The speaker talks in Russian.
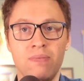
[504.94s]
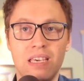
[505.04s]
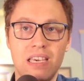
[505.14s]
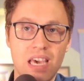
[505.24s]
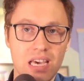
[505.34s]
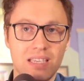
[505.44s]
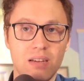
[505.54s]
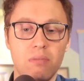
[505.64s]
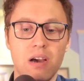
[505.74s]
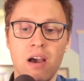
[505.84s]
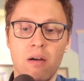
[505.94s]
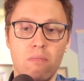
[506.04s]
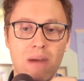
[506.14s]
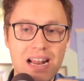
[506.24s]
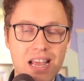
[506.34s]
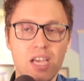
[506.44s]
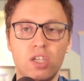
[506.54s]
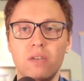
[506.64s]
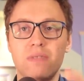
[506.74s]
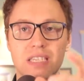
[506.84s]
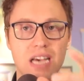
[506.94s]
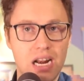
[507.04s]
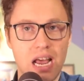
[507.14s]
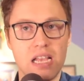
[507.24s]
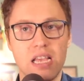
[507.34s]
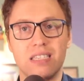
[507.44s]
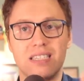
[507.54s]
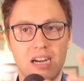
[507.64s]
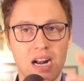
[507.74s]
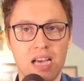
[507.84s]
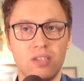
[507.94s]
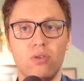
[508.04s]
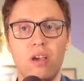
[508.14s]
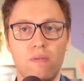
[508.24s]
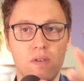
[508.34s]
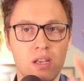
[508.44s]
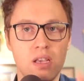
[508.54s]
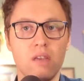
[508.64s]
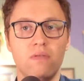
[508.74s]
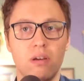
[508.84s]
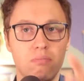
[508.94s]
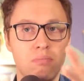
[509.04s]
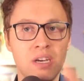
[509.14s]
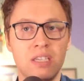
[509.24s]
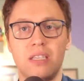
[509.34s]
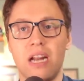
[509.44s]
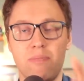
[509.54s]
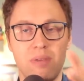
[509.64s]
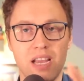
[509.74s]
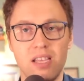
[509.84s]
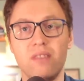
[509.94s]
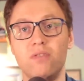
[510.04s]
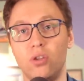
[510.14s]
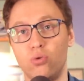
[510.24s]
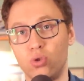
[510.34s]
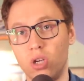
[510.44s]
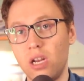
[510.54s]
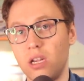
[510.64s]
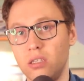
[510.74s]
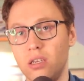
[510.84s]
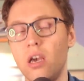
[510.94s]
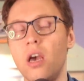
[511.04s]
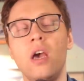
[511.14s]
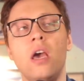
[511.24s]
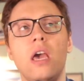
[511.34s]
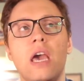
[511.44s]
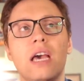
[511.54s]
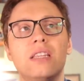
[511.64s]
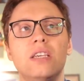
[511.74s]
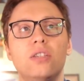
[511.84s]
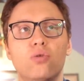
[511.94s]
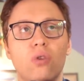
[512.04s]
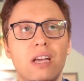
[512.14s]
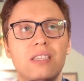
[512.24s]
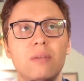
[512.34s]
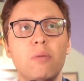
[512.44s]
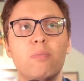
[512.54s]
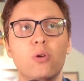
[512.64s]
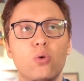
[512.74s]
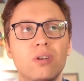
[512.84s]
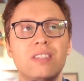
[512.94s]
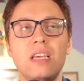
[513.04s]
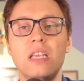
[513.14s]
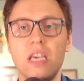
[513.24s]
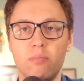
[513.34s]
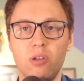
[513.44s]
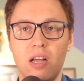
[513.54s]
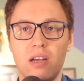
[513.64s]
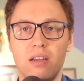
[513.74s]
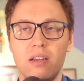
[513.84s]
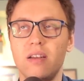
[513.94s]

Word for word: Если бы малейшие возгорания сразу, эффективно, быстро, оперативно тушились, этой ситуации бы просто не было.